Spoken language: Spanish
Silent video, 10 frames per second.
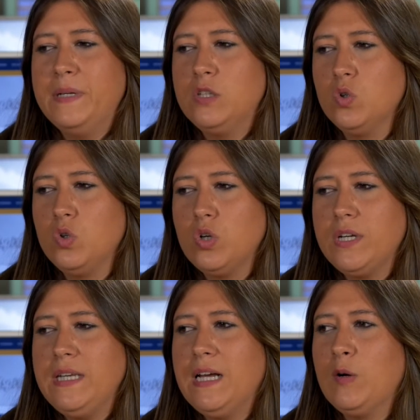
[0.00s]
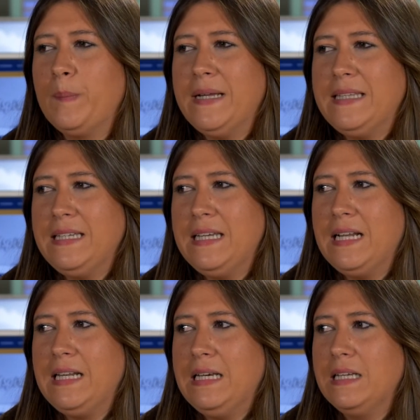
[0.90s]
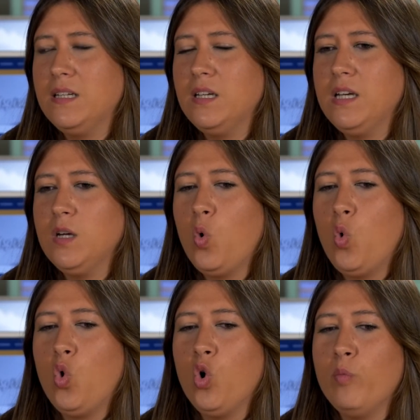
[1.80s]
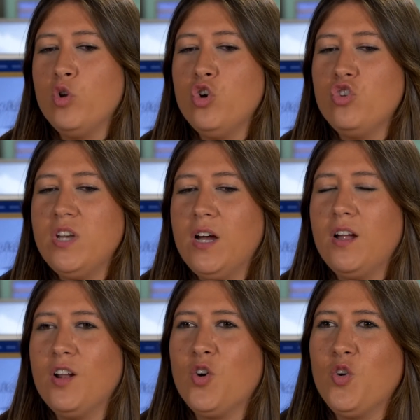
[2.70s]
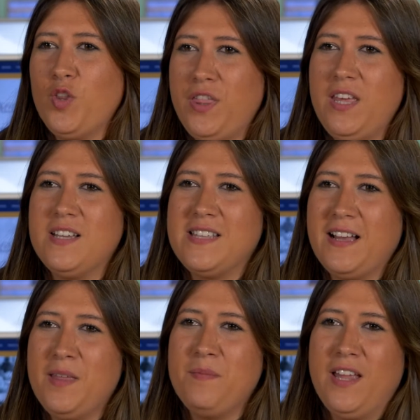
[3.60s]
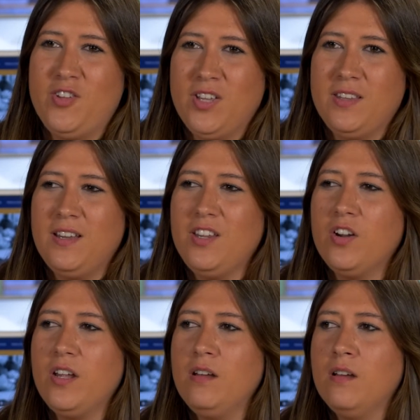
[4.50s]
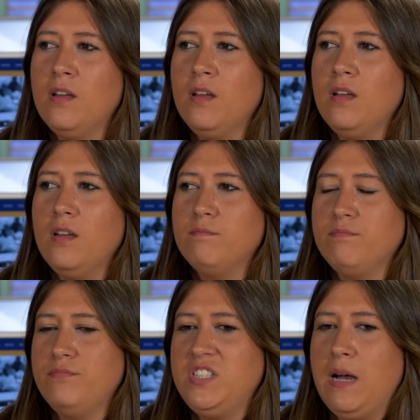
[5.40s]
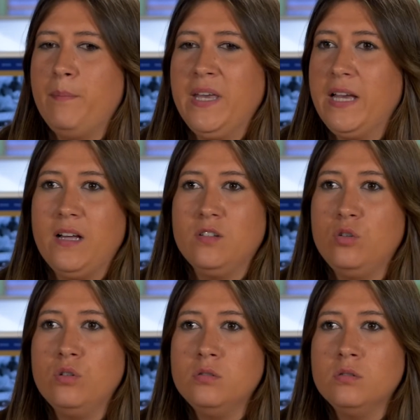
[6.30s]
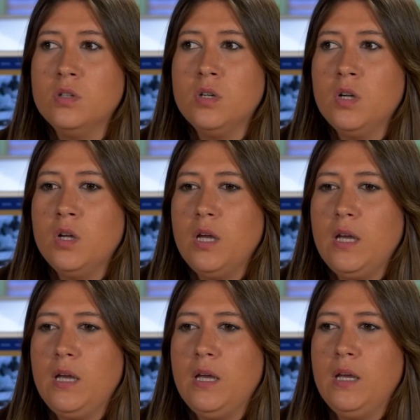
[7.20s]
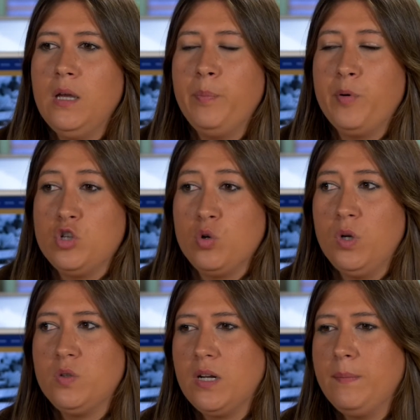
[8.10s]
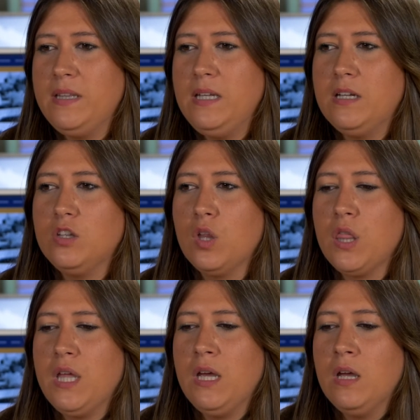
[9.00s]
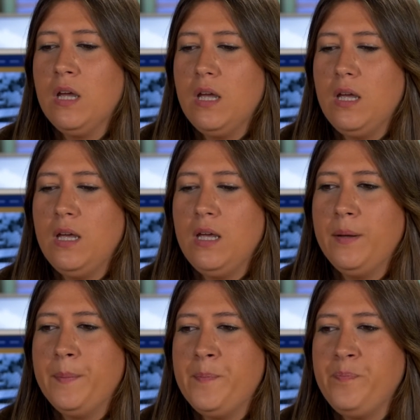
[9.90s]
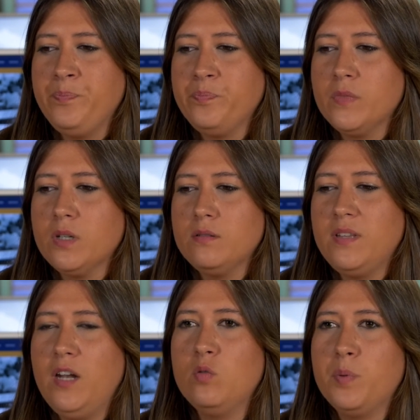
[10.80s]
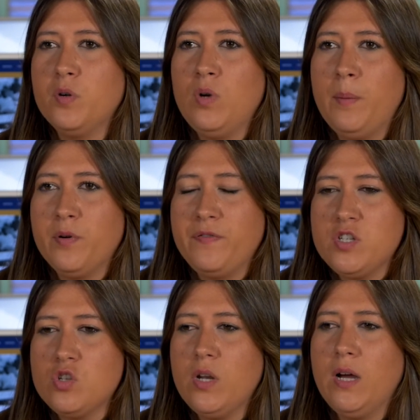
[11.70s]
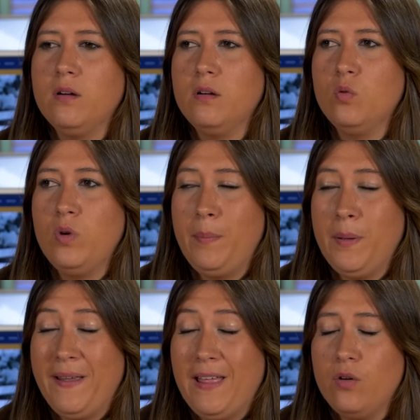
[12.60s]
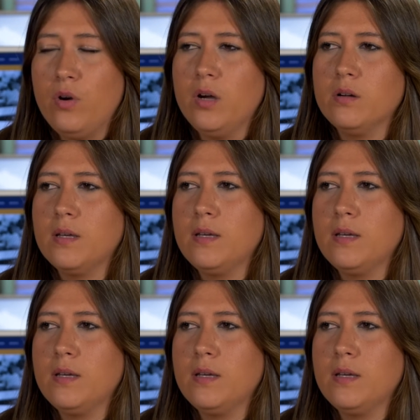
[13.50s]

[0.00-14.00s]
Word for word: metodología, los materiales, como yo ya conocía esta academia años anteriores, ya me encantó, por eso he vuelto a repetir. Entonces, em, tener una profesora, una preparadora